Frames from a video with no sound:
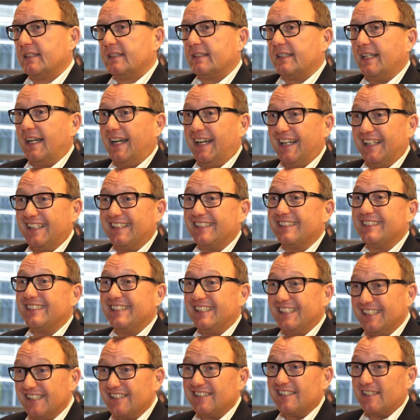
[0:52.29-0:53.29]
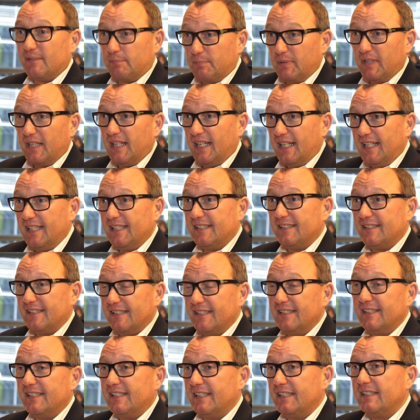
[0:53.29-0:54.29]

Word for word: Der eine ist bereits in die